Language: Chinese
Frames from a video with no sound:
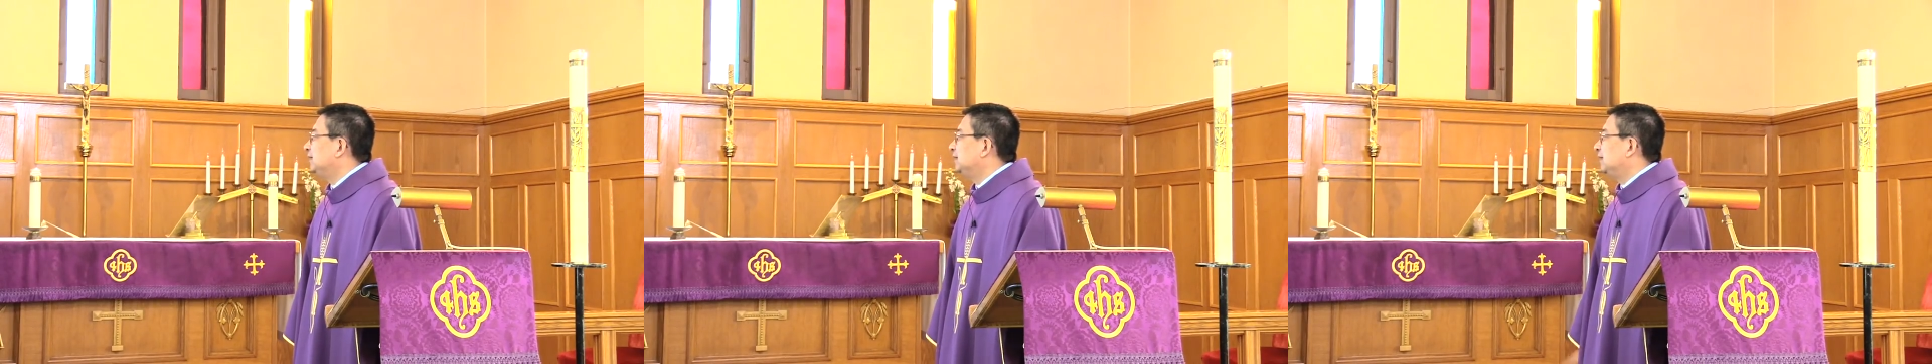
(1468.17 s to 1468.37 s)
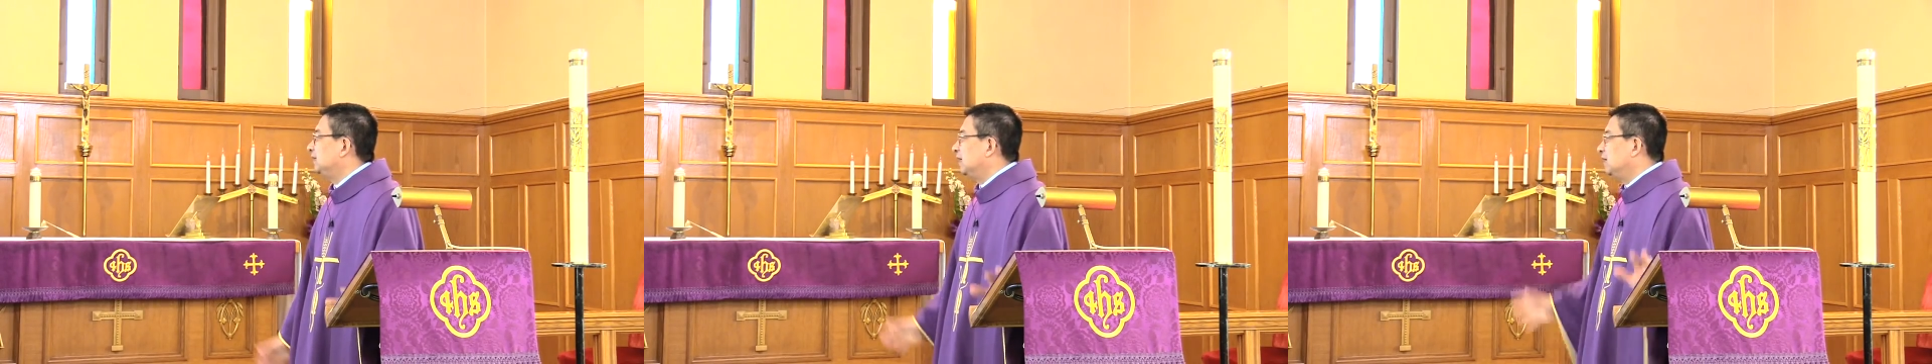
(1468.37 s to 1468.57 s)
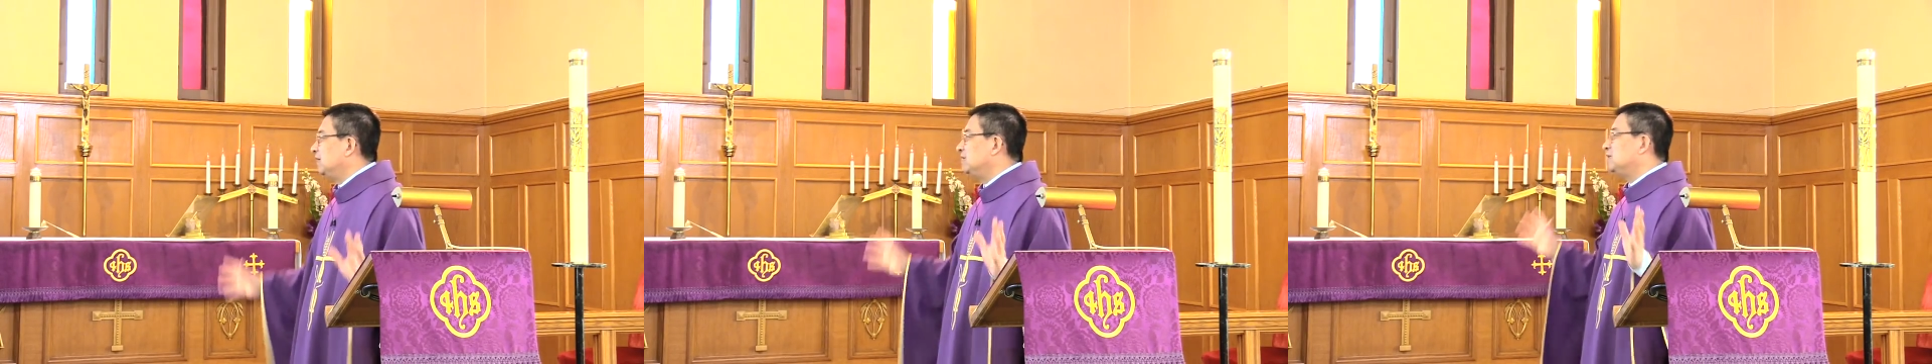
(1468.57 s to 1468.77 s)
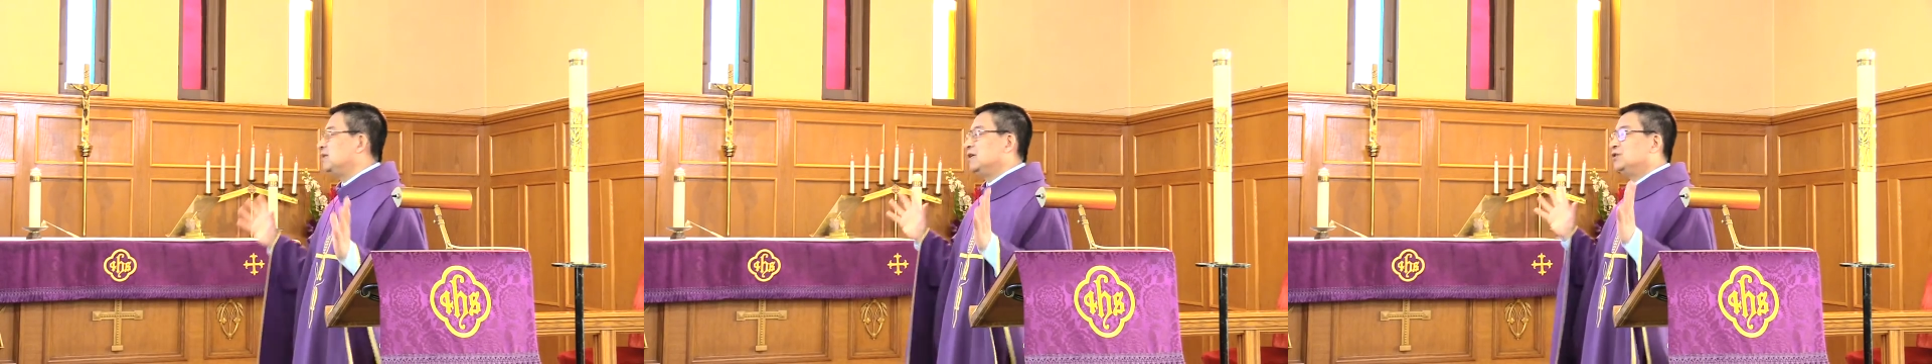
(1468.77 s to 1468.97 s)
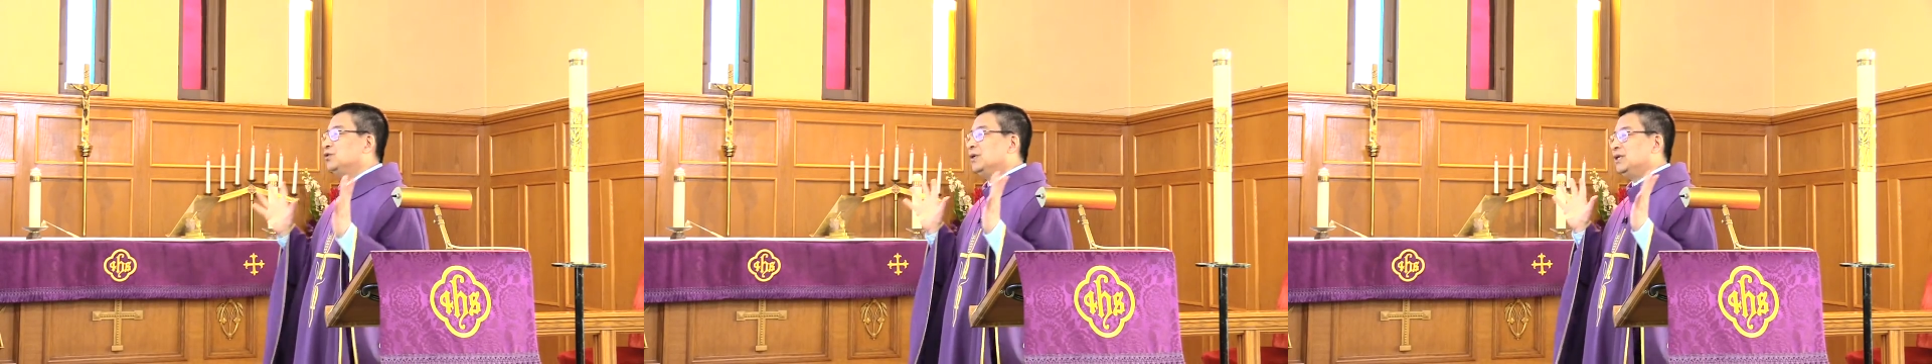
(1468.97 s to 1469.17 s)
大家可以
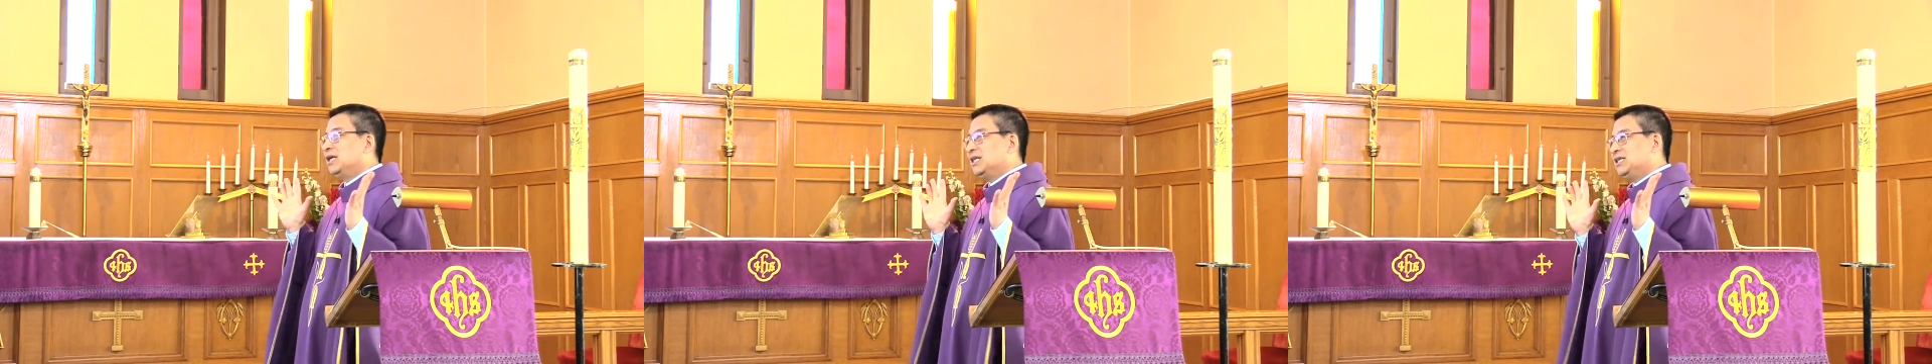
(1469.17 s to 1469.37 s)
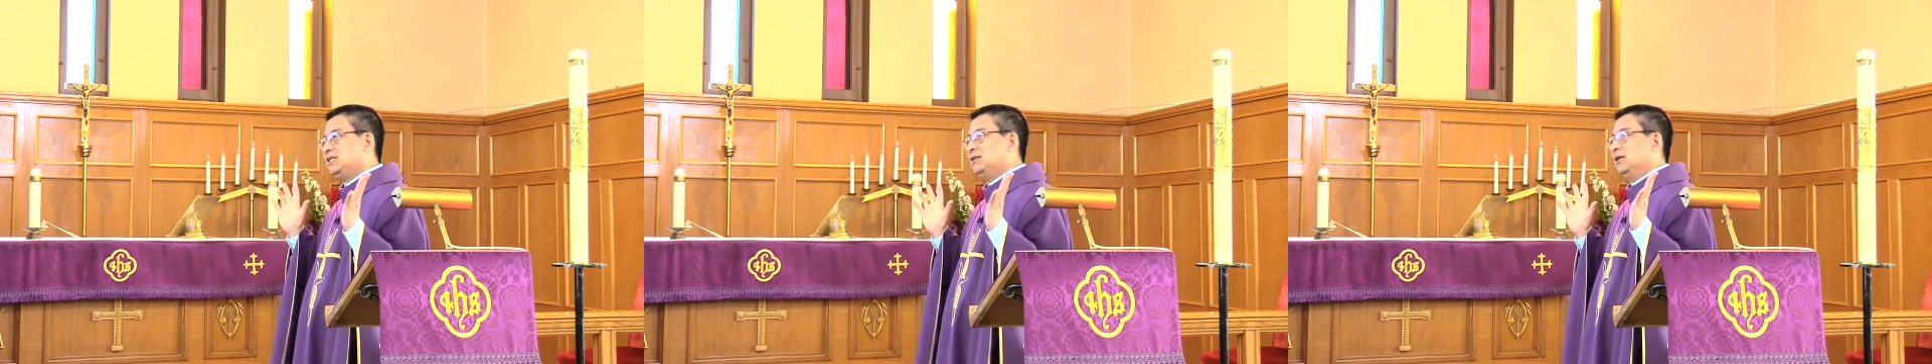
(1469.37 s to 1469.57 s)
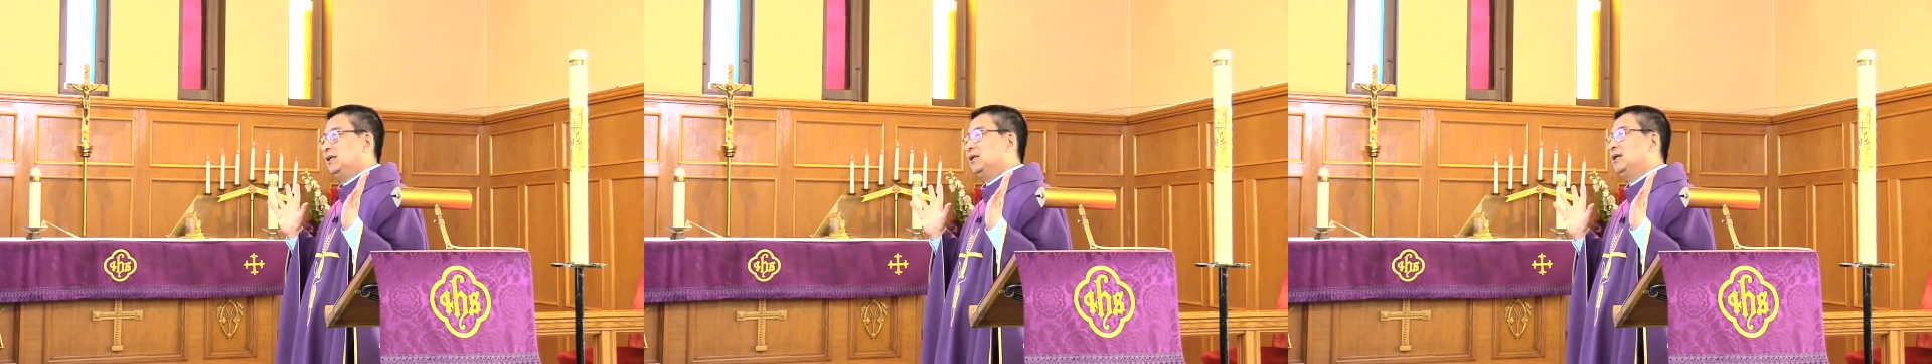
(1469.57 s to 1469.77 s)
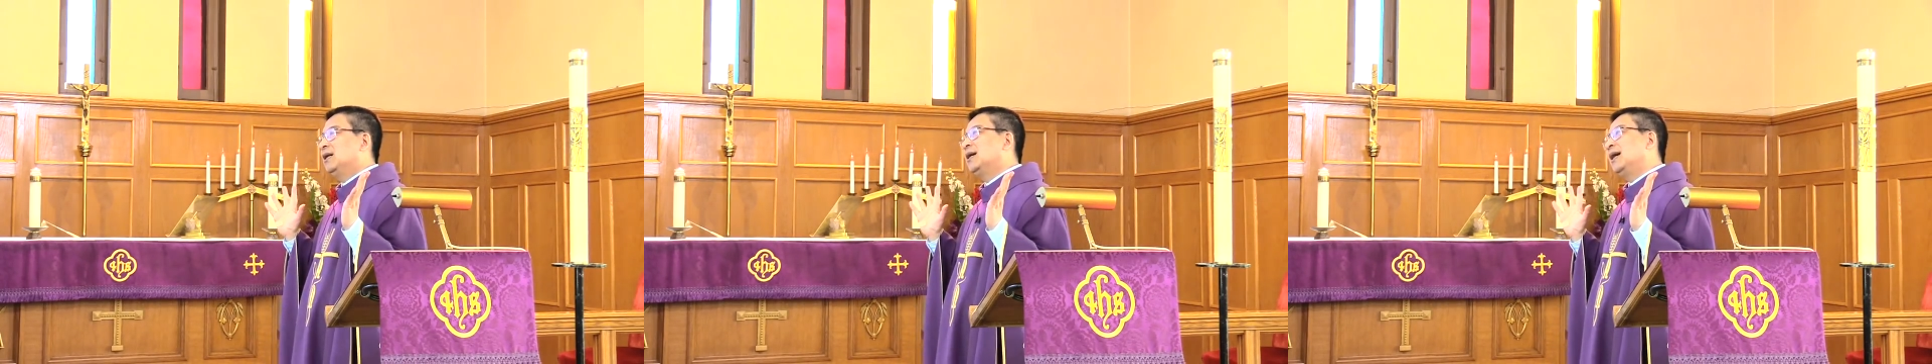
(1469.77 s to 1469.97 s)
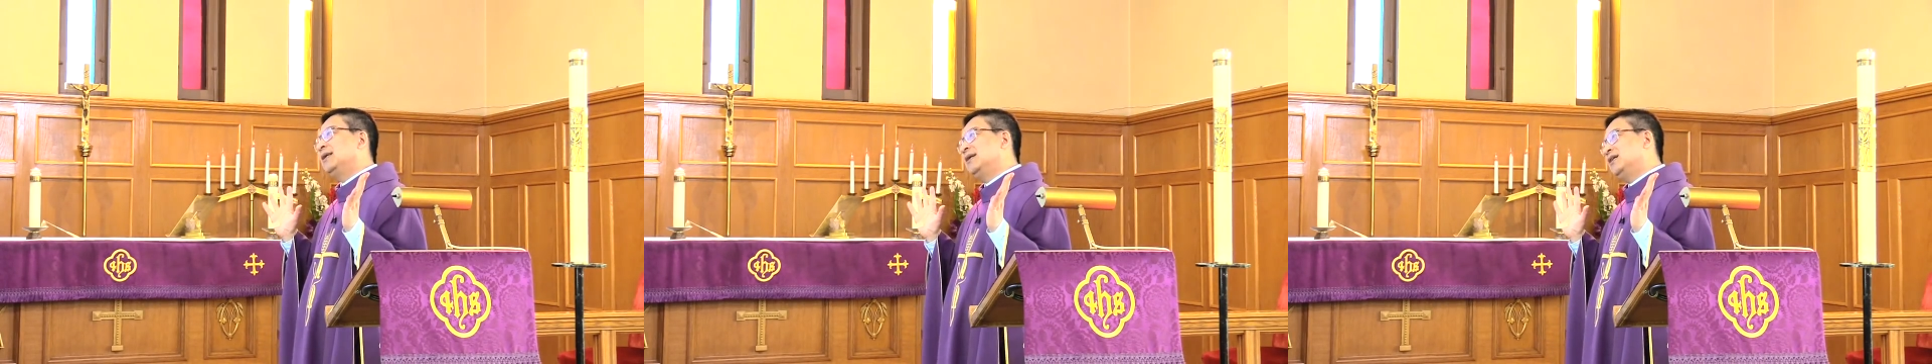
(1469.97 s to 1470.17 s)
检索一下“写”这个
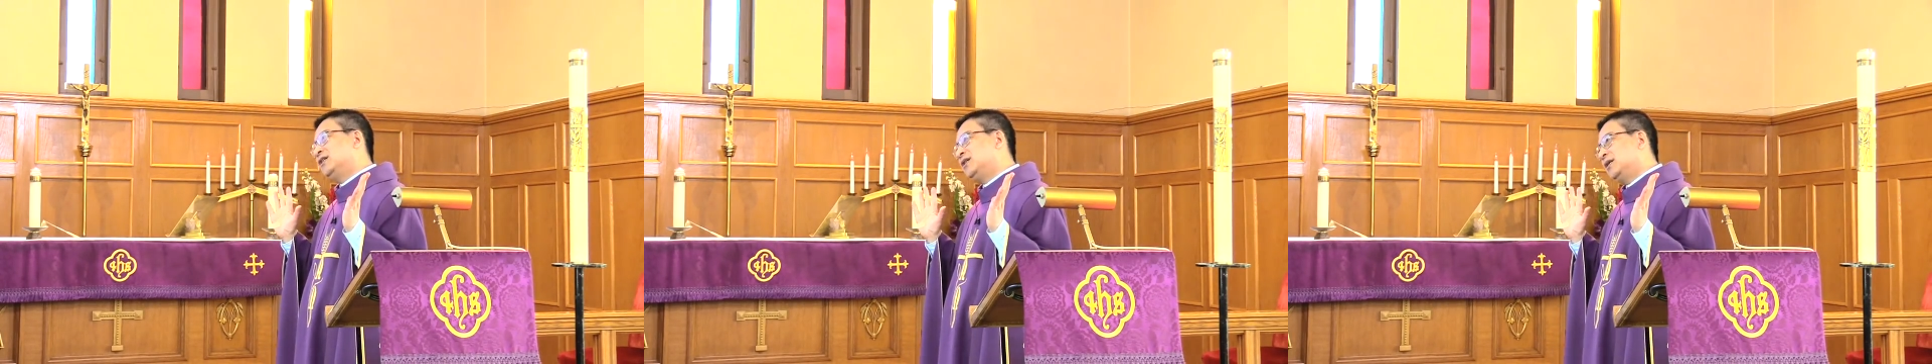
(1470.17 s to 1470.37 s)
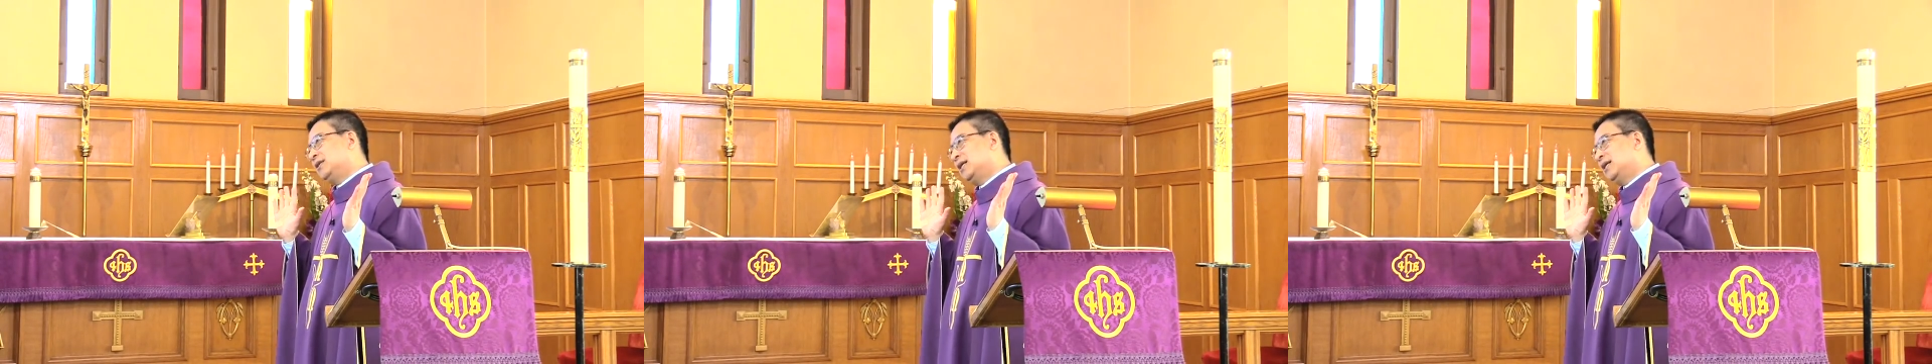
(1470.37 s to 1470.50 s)
概念是